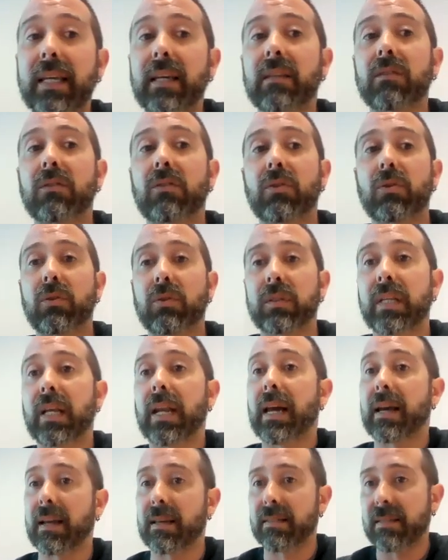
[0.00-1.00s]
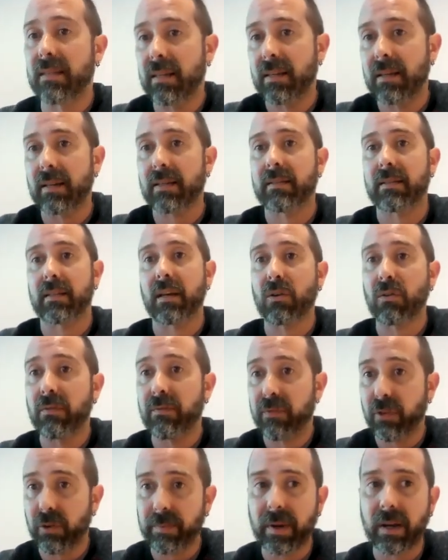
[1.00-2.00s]
dentro de las casillas que
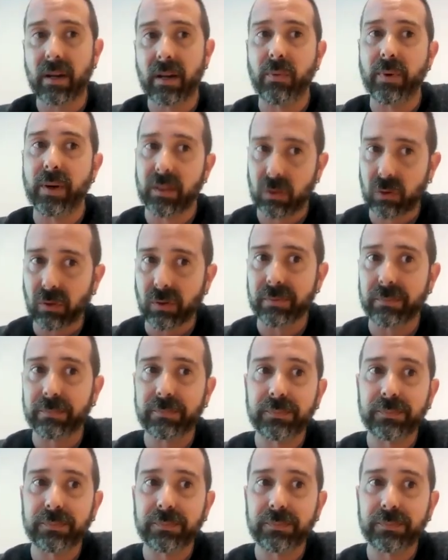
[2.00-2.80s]
conforman el vector.